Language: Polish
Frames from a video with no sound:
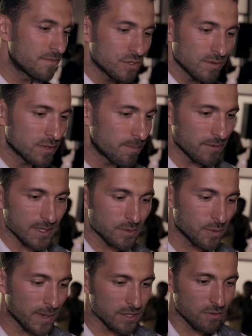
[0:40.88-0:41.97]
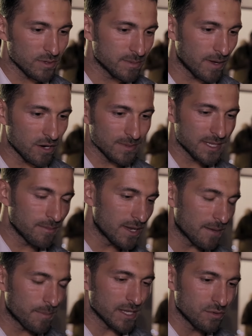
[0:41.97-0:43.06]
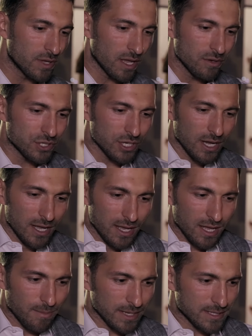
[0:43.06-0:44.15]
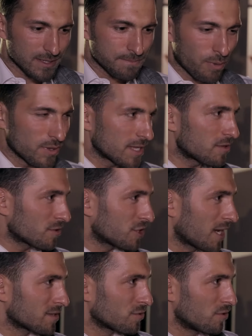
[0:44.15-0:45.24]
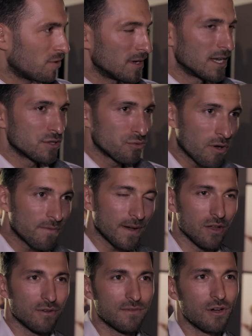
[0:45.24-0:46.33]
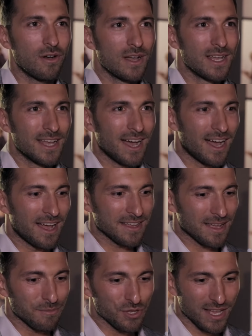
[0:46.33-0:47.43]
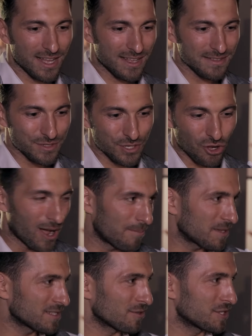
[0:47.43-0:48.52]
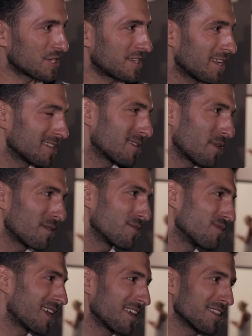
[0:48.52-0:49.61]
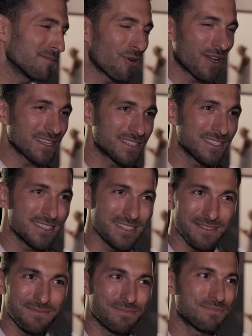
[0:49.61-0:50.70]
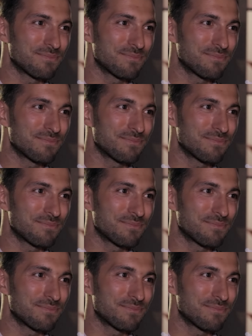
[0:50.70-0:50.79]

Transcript: wyszło zupełnie z przypadku, bo z marką Semilak pracuję już chyba z ponad rok czasu, długofalowo, a Kamila kocha paznokcie i raz zabrałem ją na jeden pokaz i